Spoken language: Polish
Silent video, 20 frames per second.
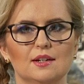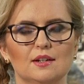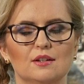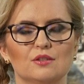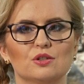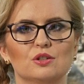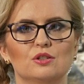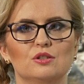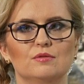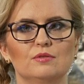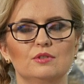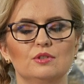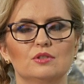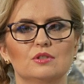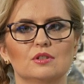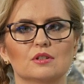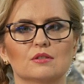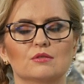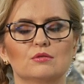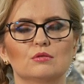
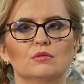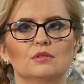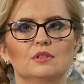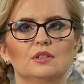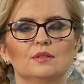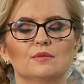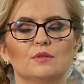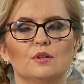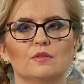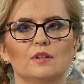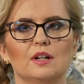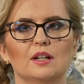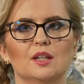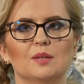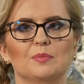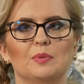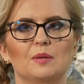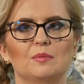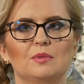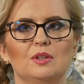rzeczywiście
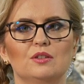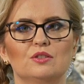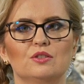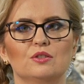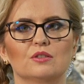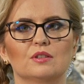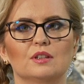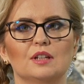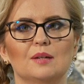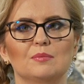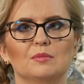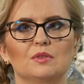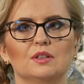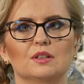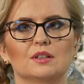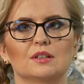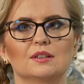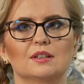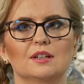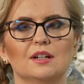kultywowanie pamięci o
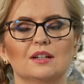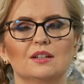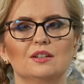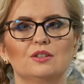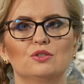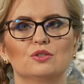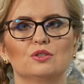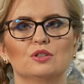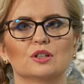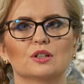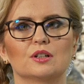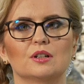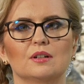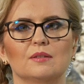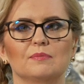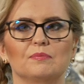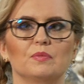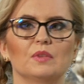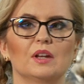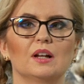tamtych tragicznych
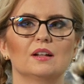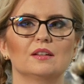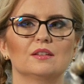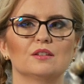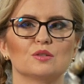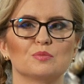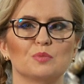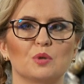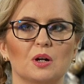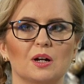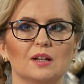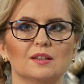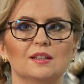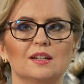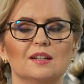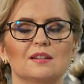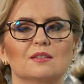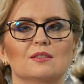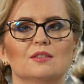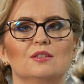no ale też
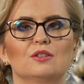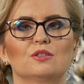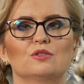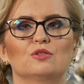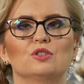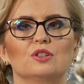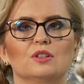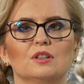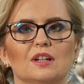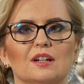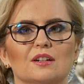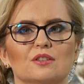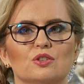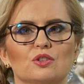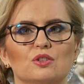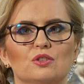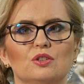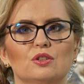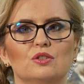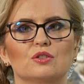bohaterskich czynach.
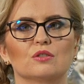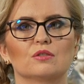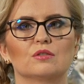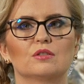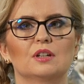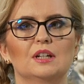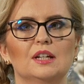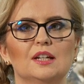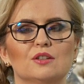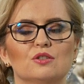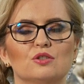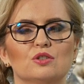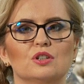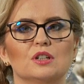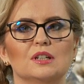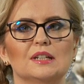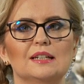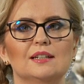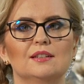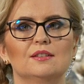
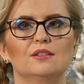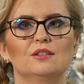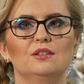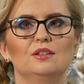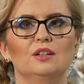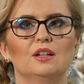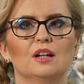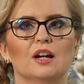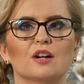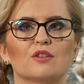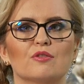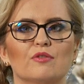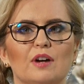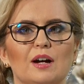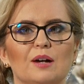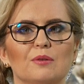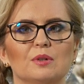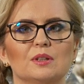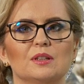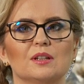63 dni
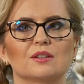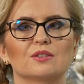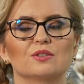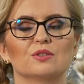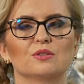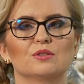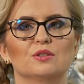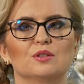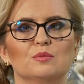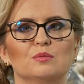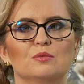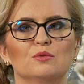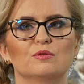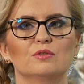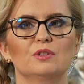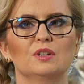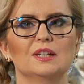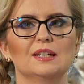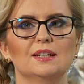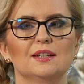chwały, tak się o tym
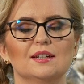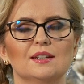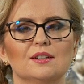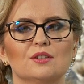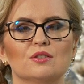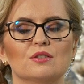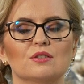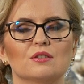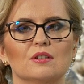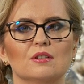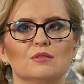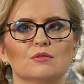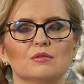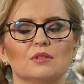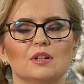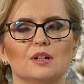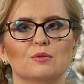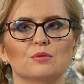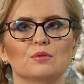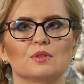mówi. Czy są
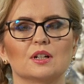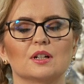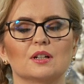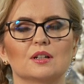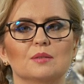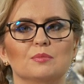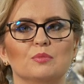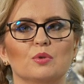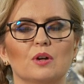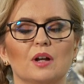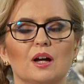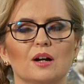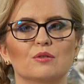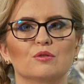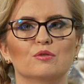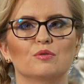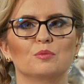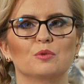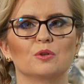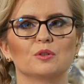na ustach
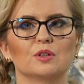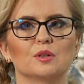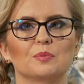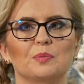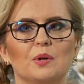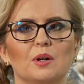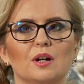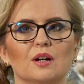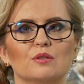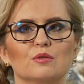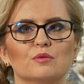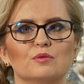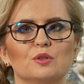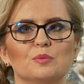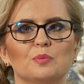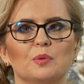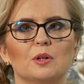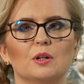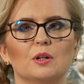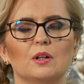Polaków, młodych Polaków,
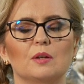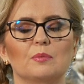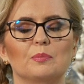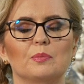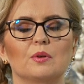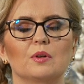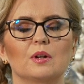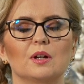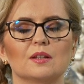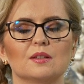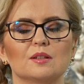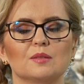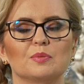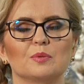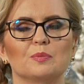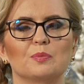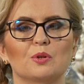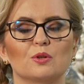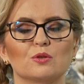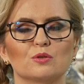czy Polacy
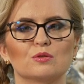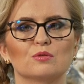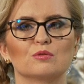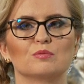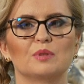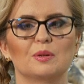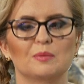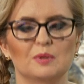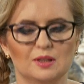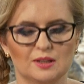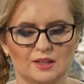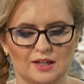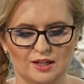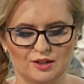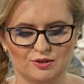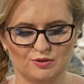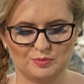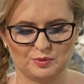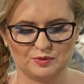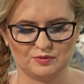po prostu
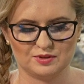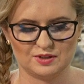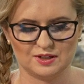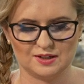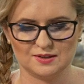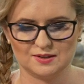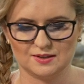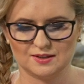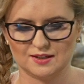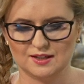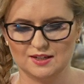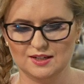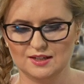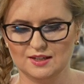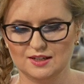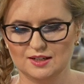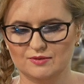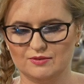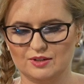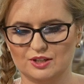pamiętają o powstańcach
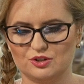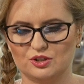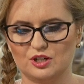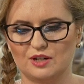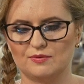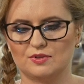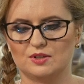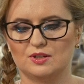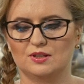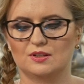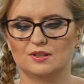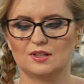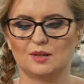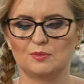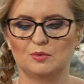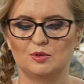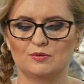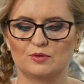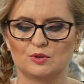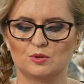warszawskich? Z
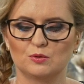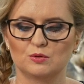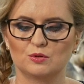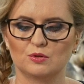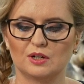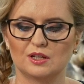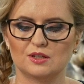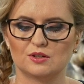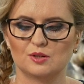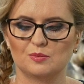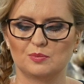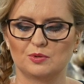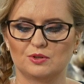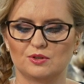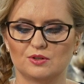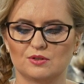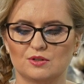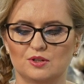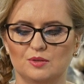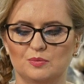nami w studiu Andrzej
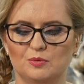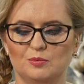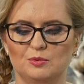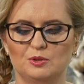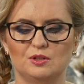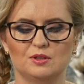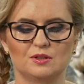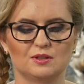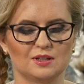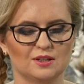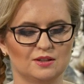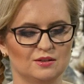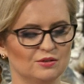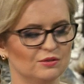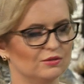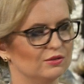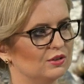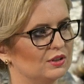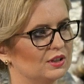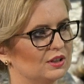Potocki, publicysta
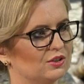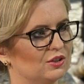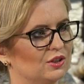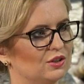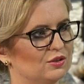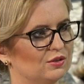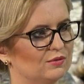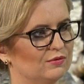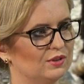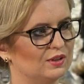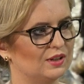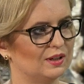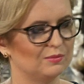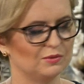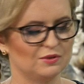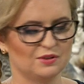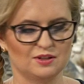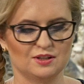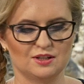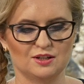Tygodnika Sieci.
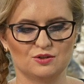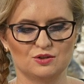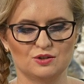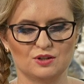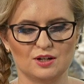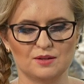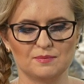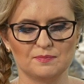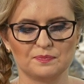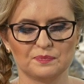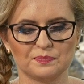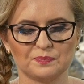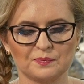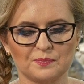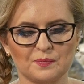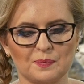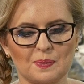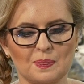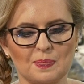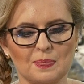Witam serdecznie.
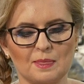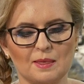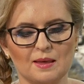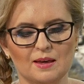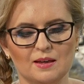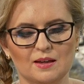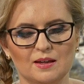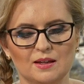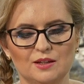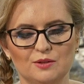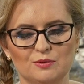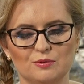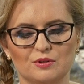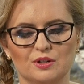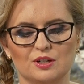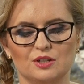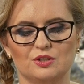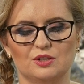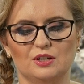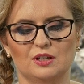Dzień dobry. I
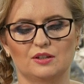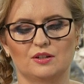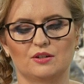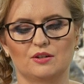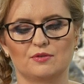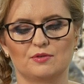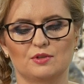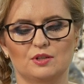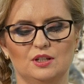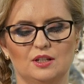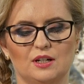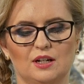Łukasz Jankowski,